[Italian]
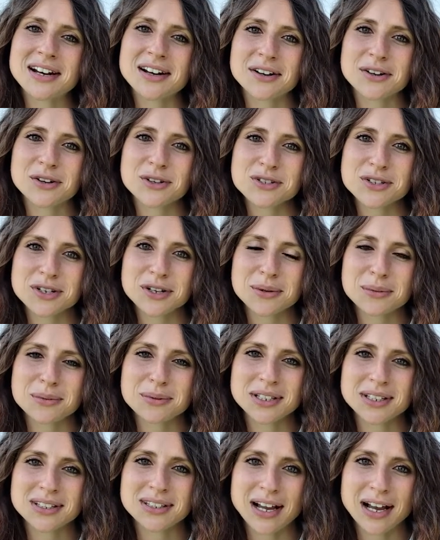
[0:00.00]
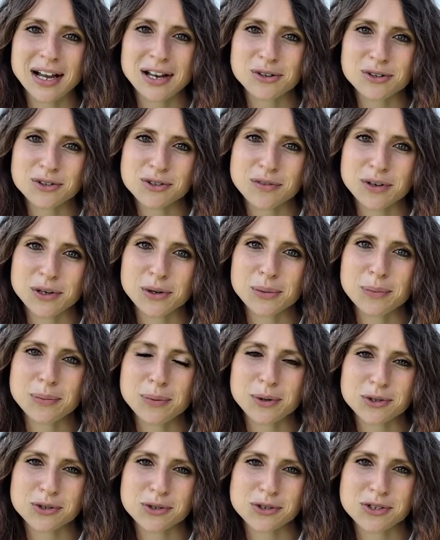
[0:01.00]
la nostra comunità allo
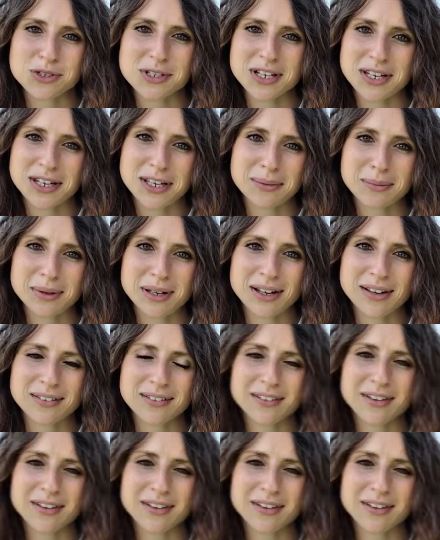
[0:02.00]
sviluppo sostenibile.